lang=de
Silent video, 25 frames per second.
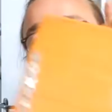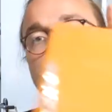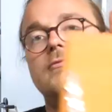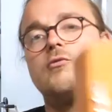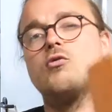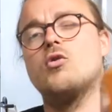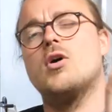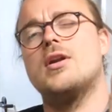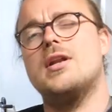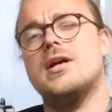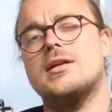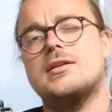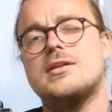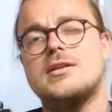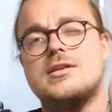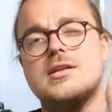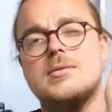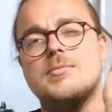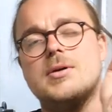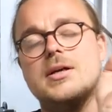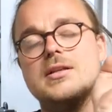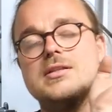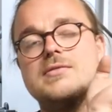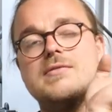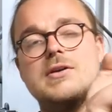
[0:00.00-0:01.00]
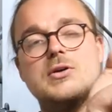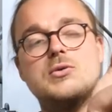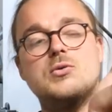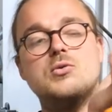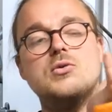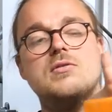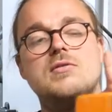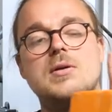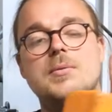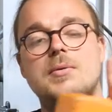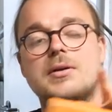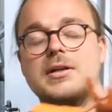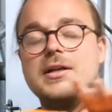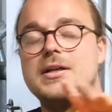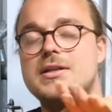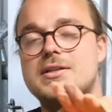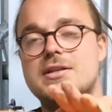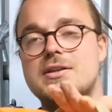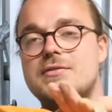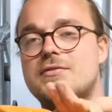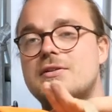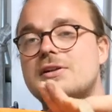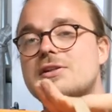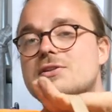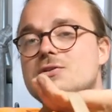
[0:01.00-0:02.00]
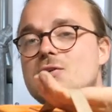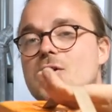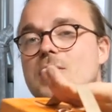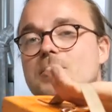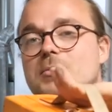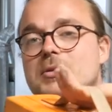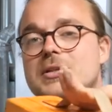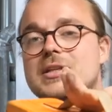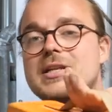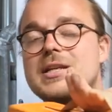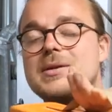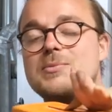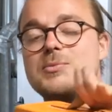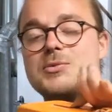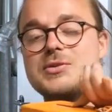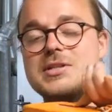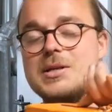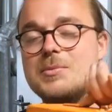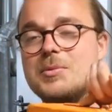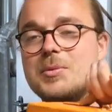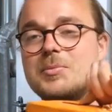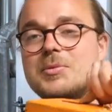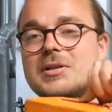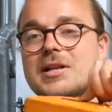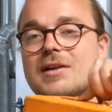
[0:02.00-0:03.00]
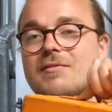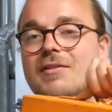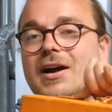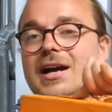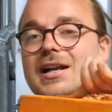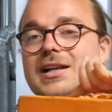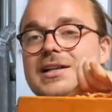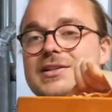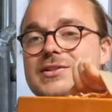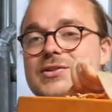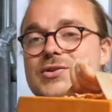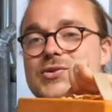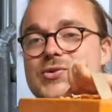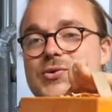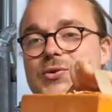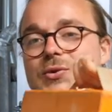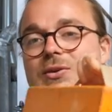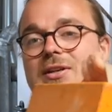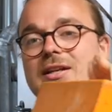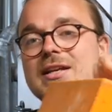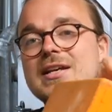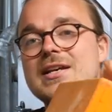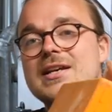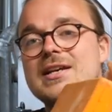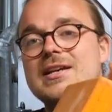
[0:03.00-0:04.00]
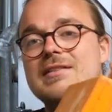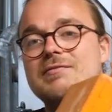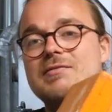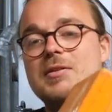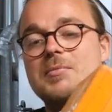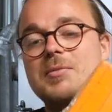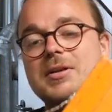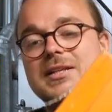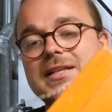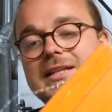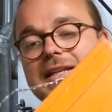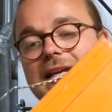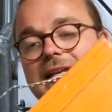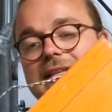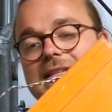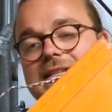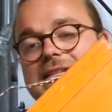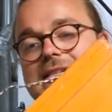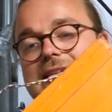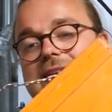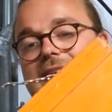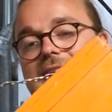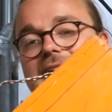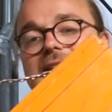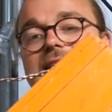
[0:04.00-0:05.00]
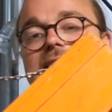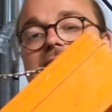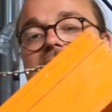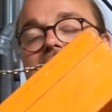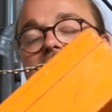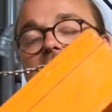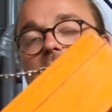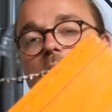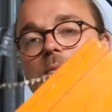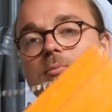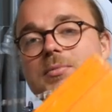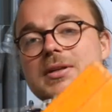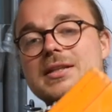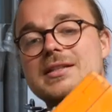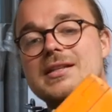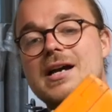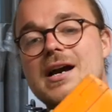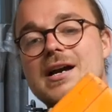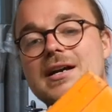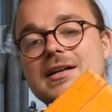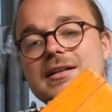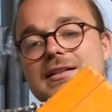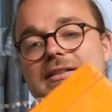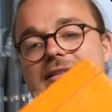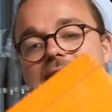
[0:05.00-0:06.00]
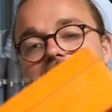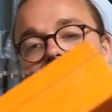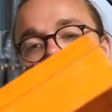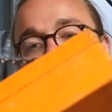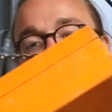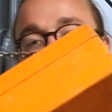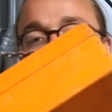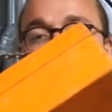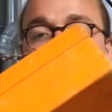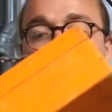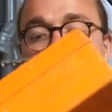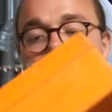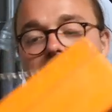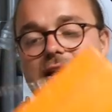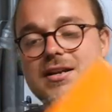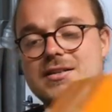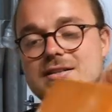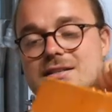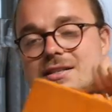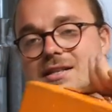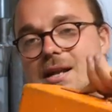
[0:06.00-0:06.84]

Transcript: Früher dachte ich immer, es wäre cool, wenn man richtig viel Zeug mitnehmen muss, aber mittlerweile ist es schön, wenn man die Kettensäge, den Kombitank, vielleicht ein